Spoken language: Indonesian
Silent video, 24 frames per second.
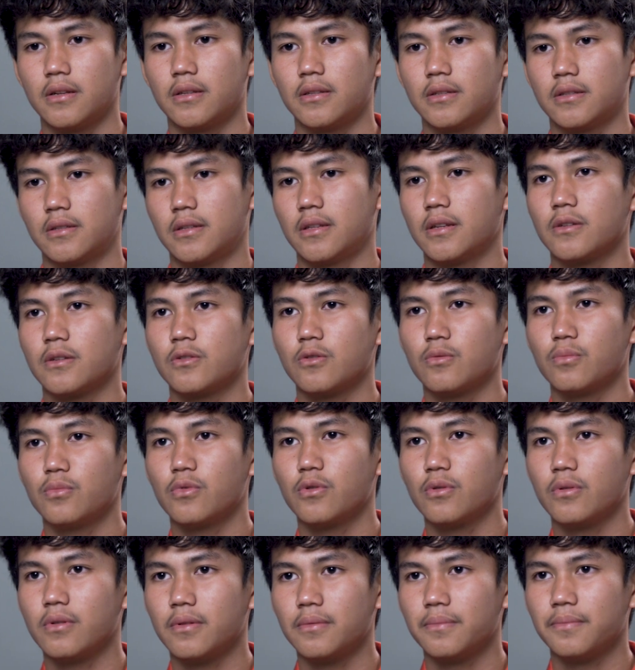dan tidak
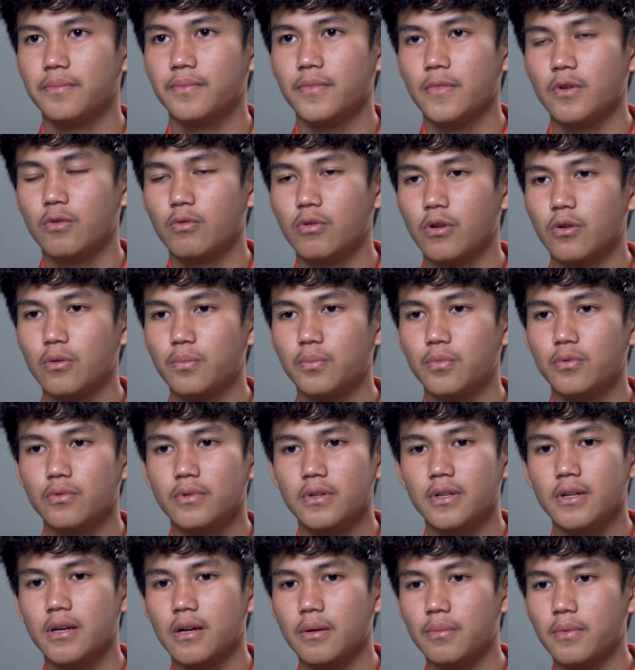sombong,
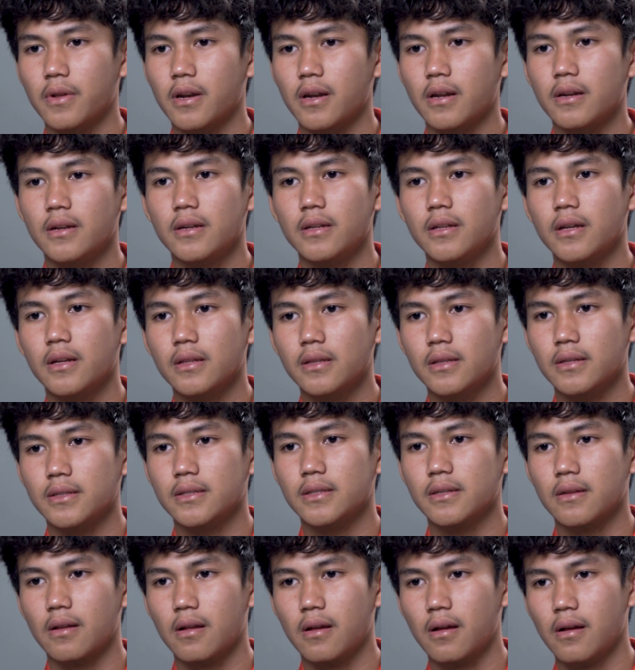walaupun dia berada di
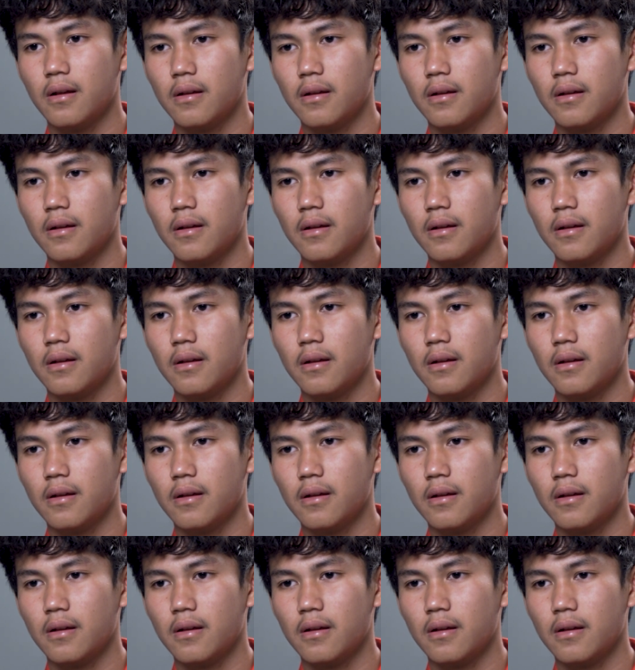atas.